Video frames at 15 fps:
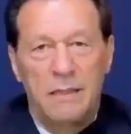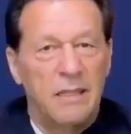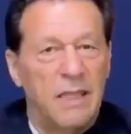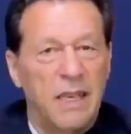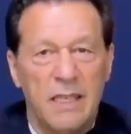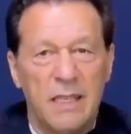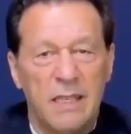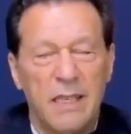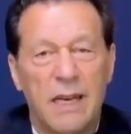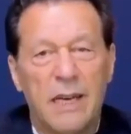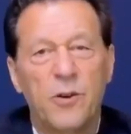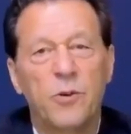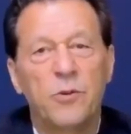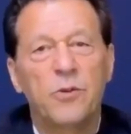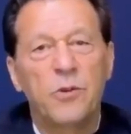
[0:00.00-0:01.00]
दस
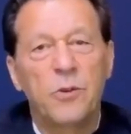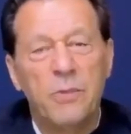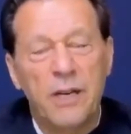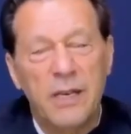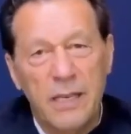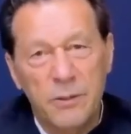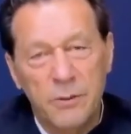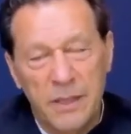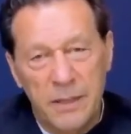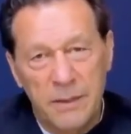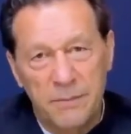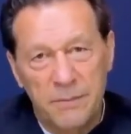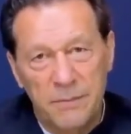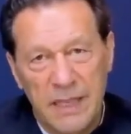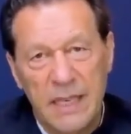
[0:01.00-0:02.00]
हज़ार लोगों को पकड़ा हुआ है
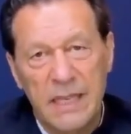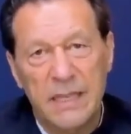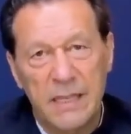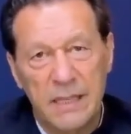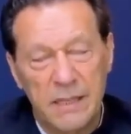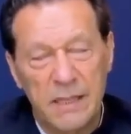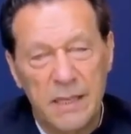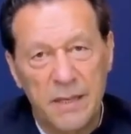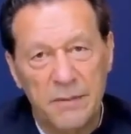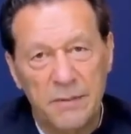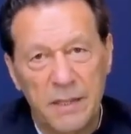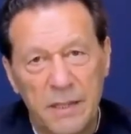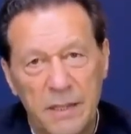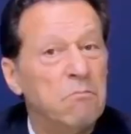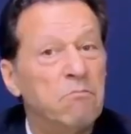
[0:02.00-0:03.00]
तहरीक इंसाफ
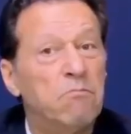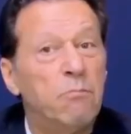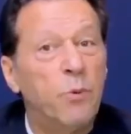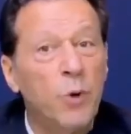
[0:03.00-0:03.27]
के